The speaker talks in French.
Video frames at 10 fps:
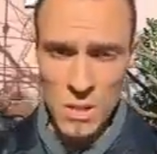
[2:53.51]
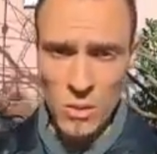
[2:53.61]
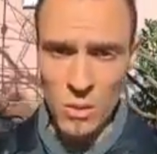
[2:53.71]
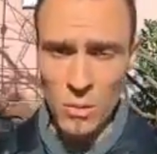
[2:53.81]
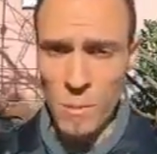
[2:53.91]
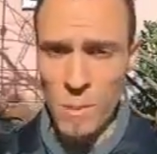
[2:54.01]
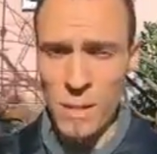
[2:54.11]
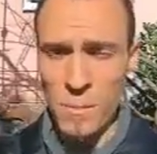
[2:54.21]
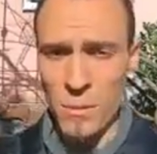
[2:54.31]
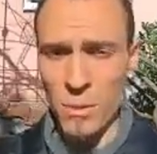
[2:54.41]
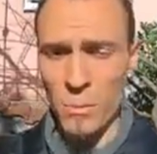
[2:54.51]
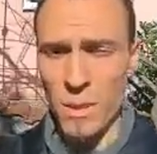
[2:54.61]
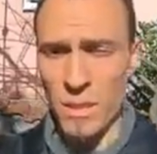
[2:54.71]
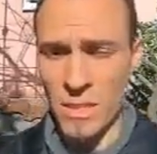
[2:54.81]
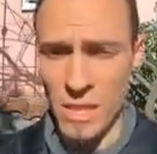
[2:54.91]
euh, qu'on appelle des plateformes
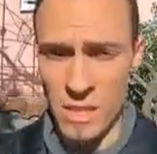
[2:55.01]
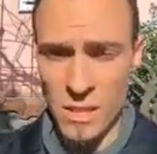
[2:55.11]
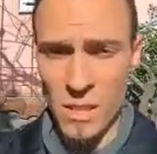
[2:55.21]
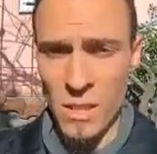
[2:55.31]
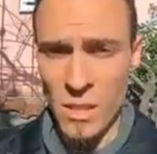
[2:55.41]
d'exchange,